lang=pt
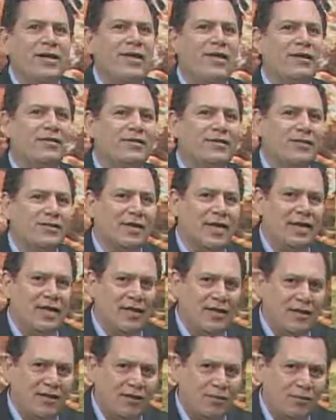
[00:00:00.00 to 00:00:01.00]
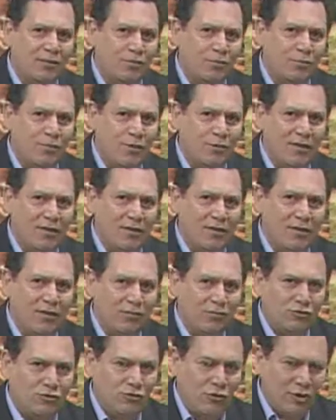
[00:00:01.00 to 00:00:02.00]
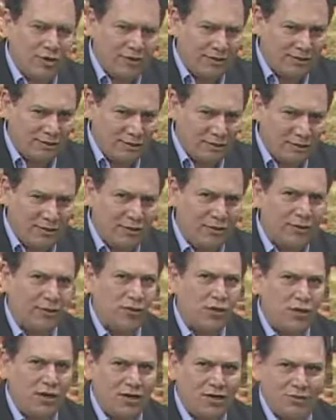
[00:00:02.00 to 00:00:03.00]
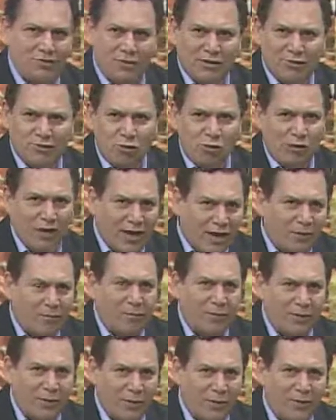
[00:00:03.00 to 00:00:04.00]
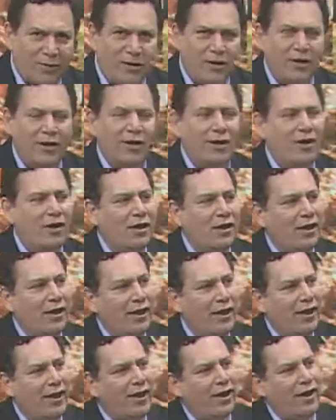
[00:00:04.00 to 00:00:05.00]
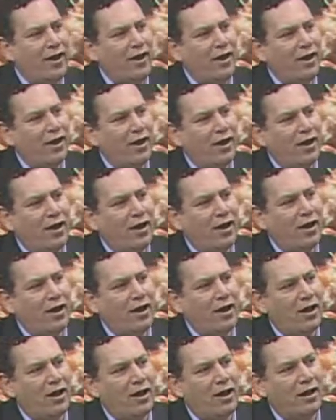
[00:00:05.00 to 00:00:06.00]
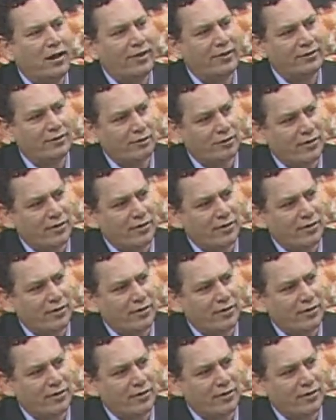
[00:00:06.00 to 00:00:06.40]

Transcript: de sair de um problema, não só relacionado a drogas, mas qualquer problema, é a, a, questão da